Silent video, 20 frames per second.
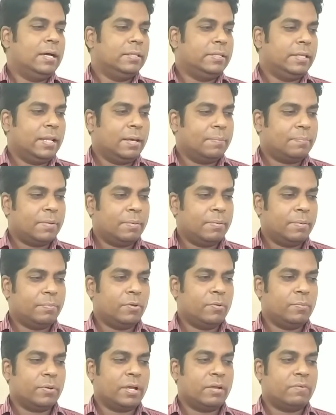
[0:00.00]
দেন আপনার
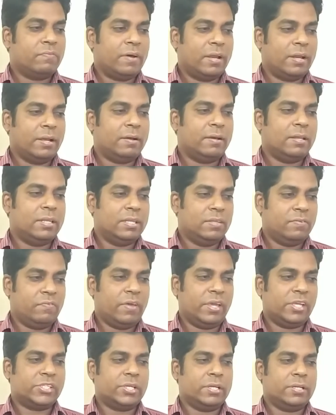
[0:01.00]
বিভিন্ন প্রকার ফাঙ্গাল
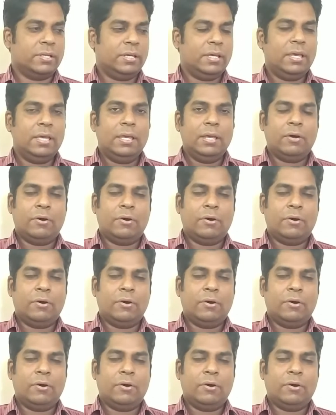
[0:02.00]
ইনফেকশন হ্যাঁ